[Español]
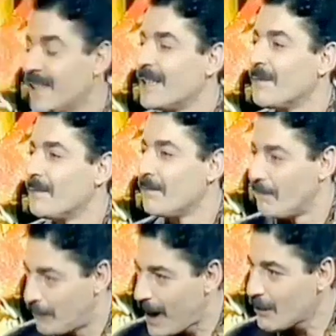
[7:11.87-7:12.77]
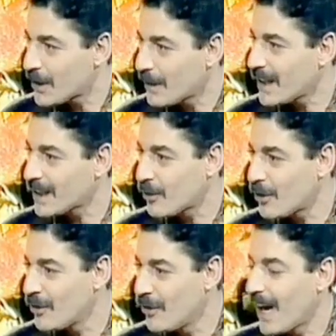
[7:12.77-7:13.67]
aquí no le gustaría. Vamos a verlas,
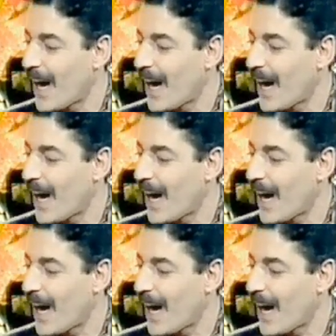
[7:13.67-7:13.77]
Toño.